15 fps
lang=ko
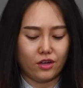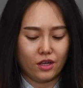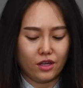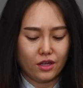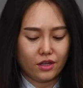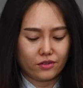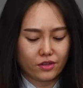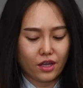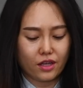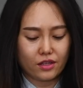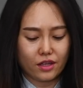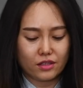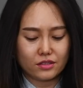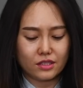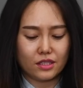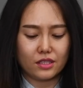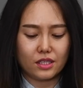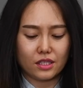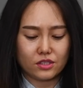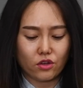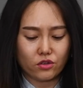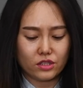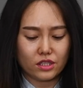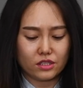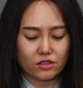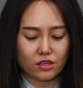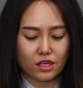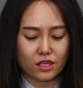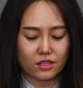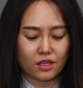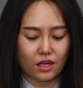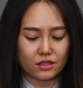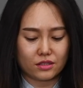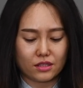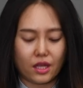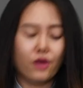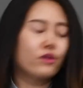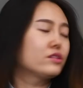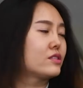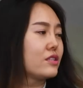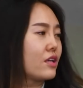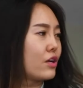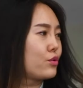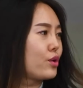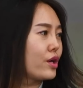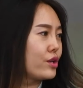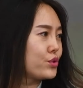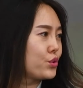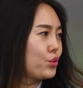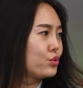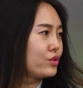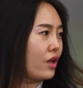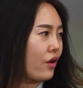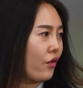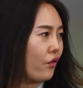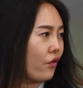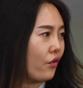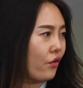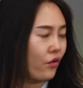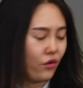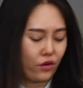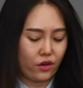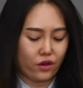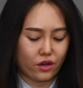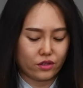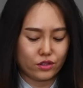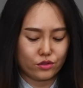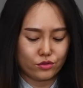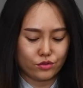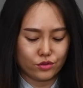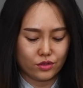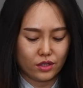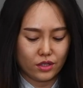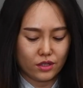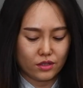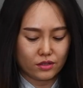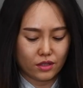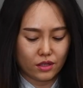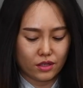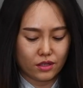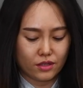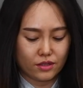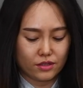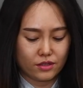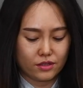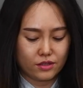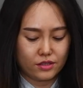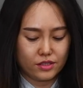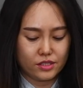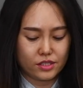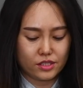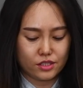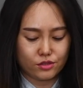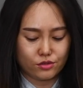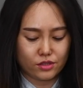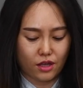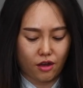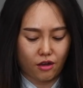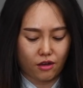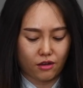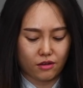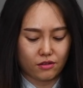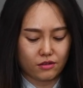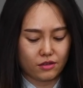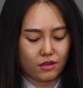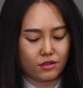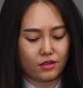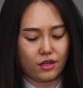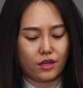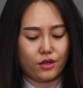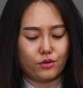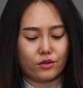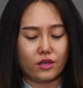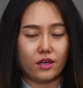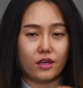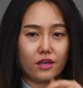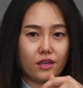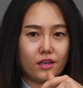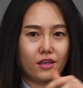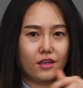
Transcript: 예, 그렇죠. 네, 네. 근데 이게 선이 이렇게 딱 되어 있으니까 되게 좋으네요. 음. 네, 그리고 요거 네, 중심을 잡은 글씨도 선이니까 예, 요대로만 굴러가야 네,